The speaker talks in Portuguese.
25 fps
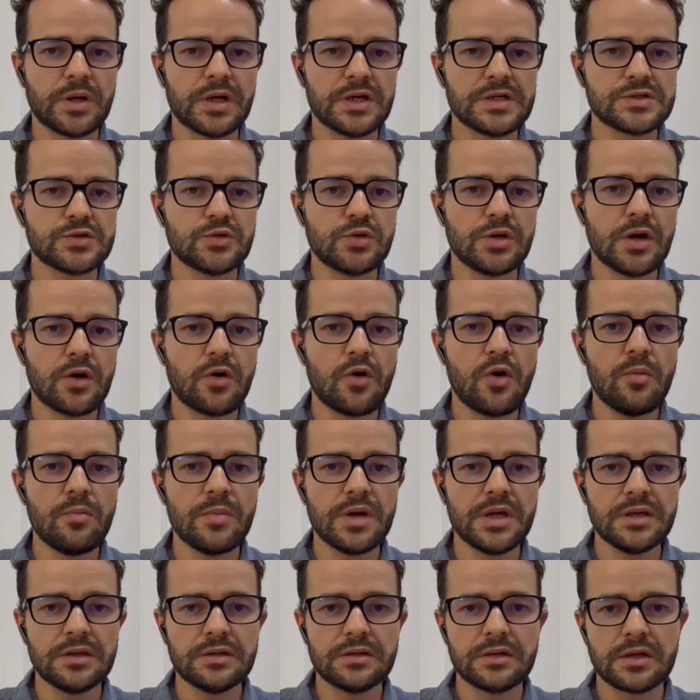do Brasil
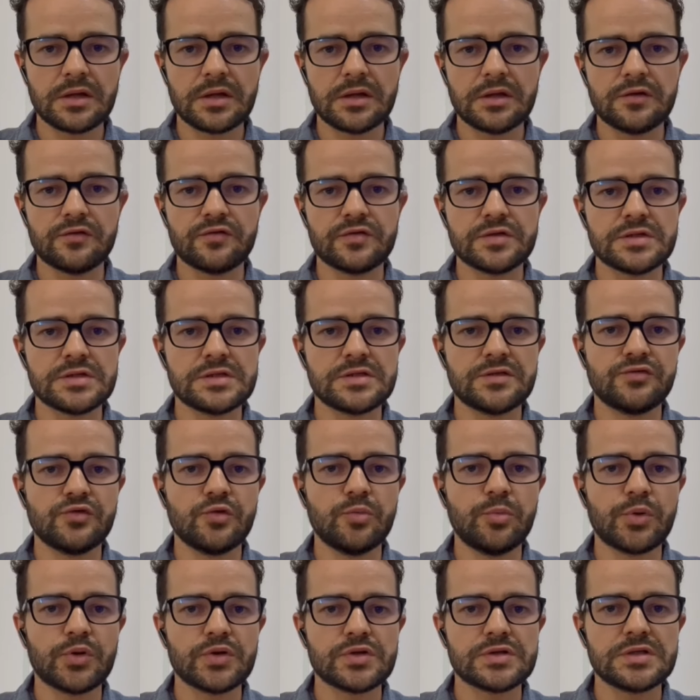recomenda que a Defesa
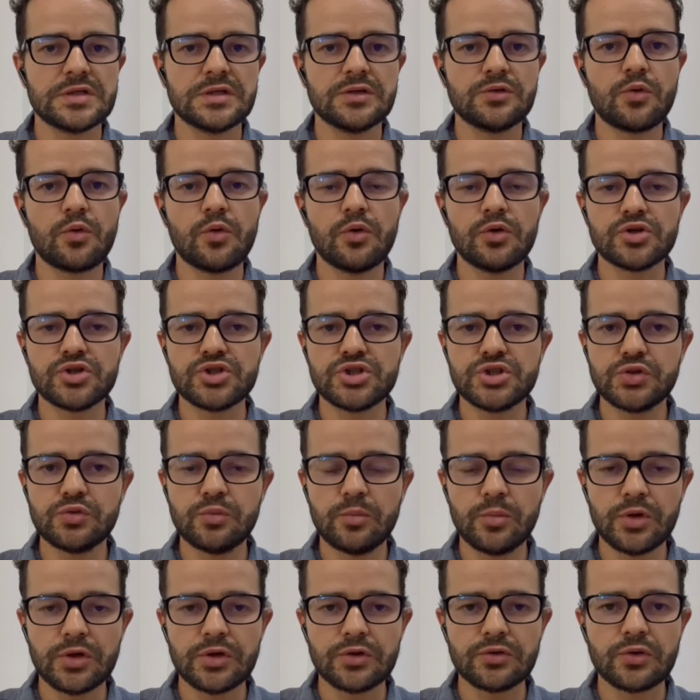Civil proceda o
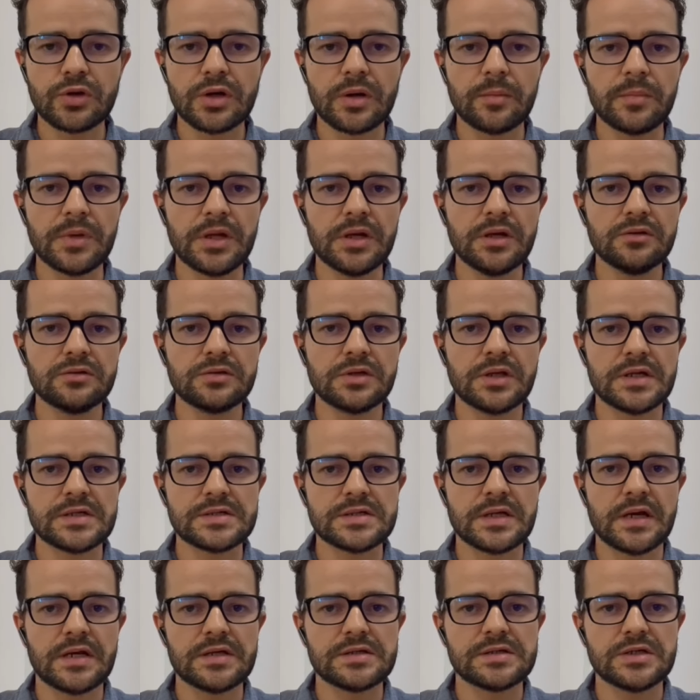contínuo monitoramento
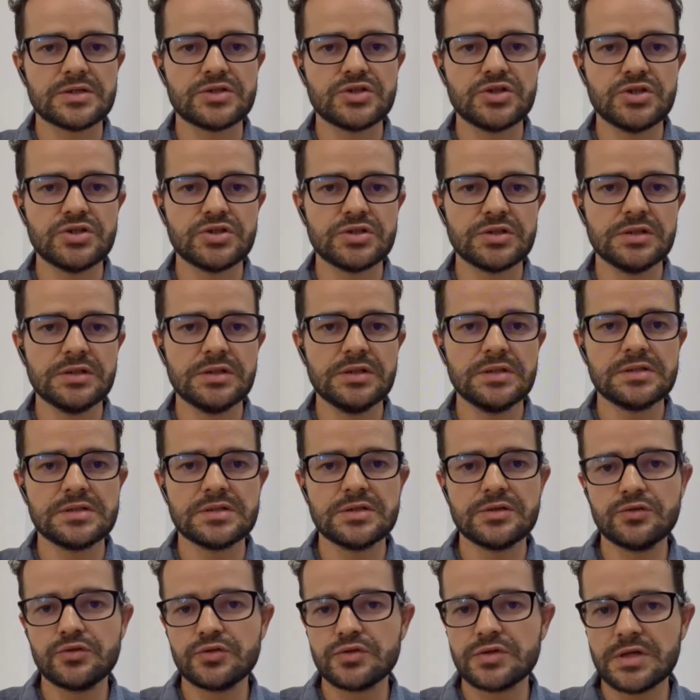das áreas atingidas
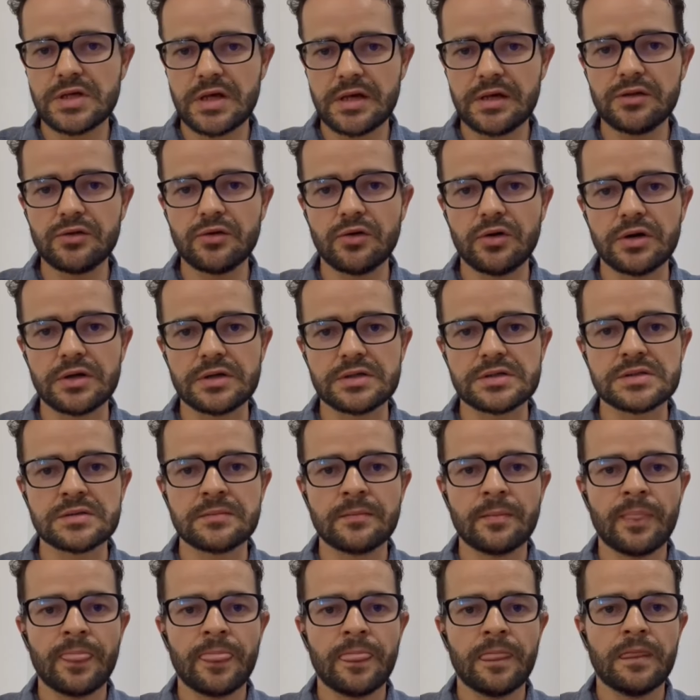e dos arredores,
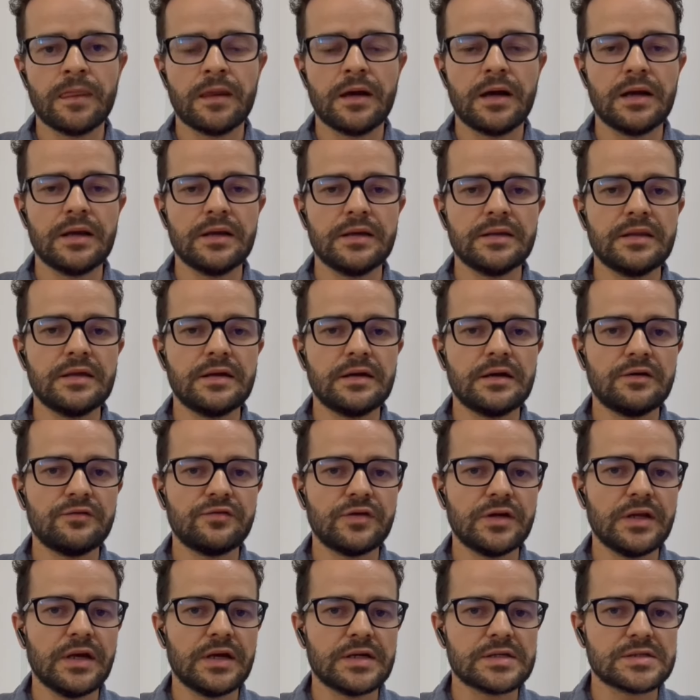além da
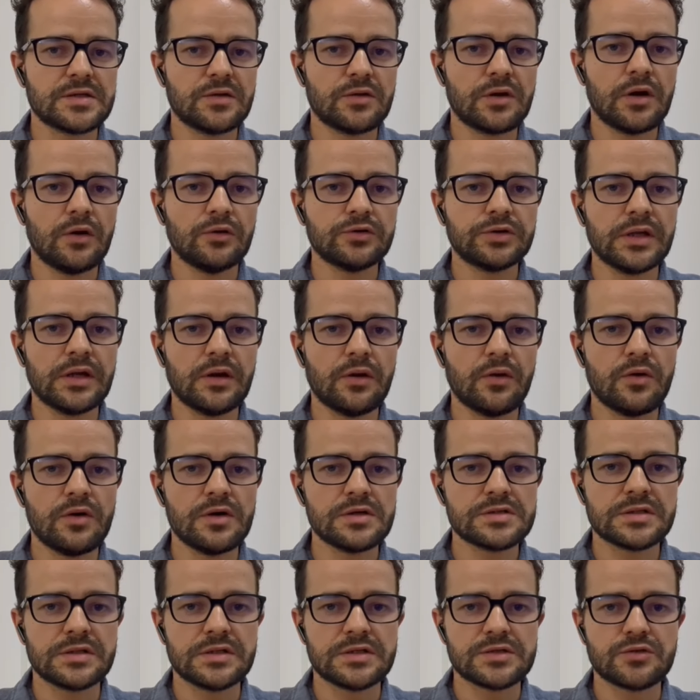avaliação
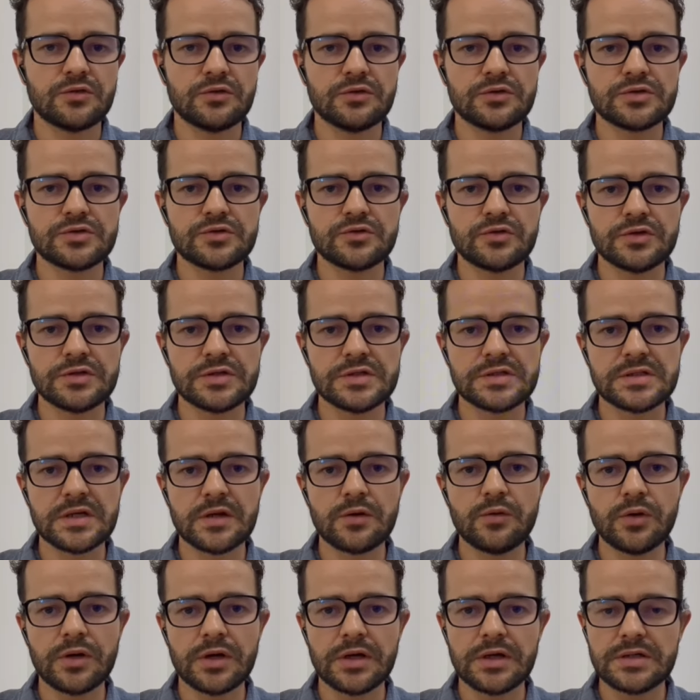cautelosa das condições de
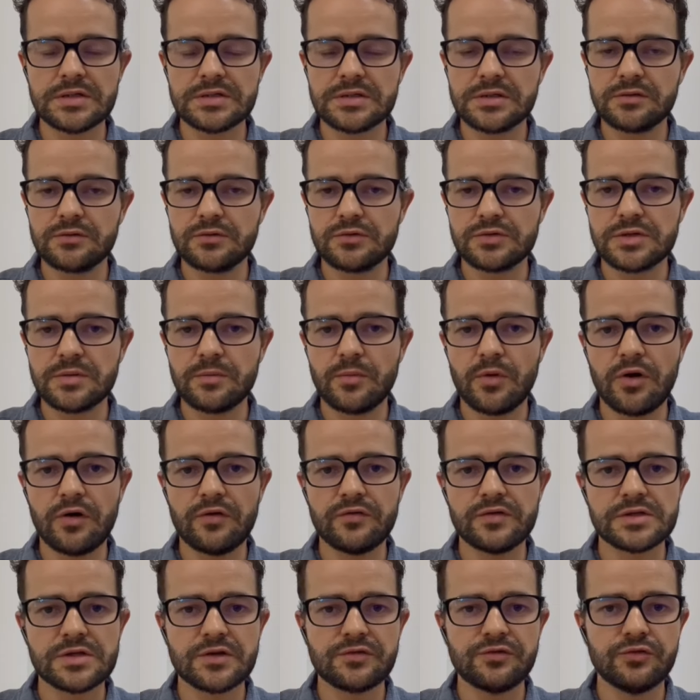segurança dos
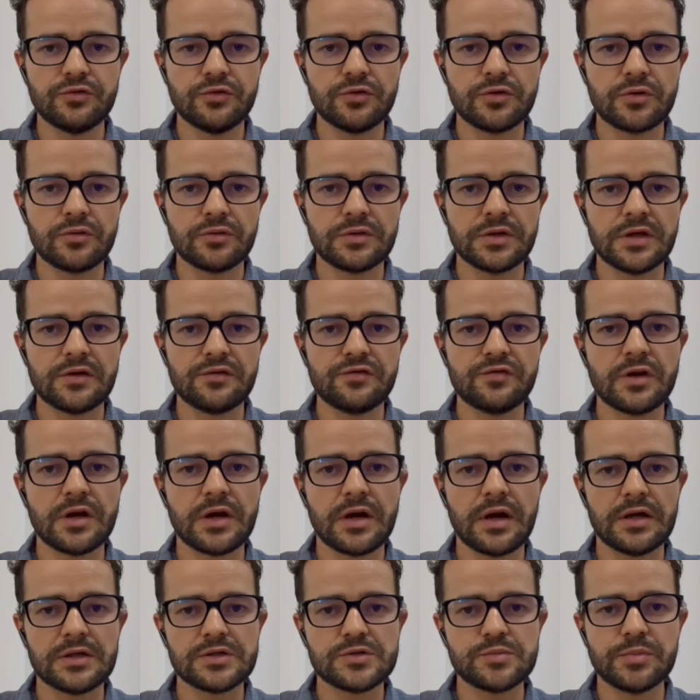imóveis que foram
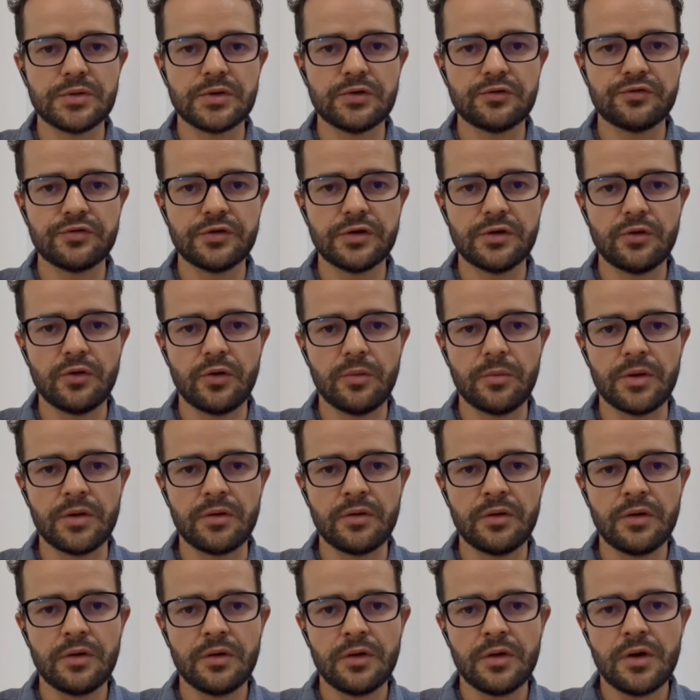danificados pelo fenômeno.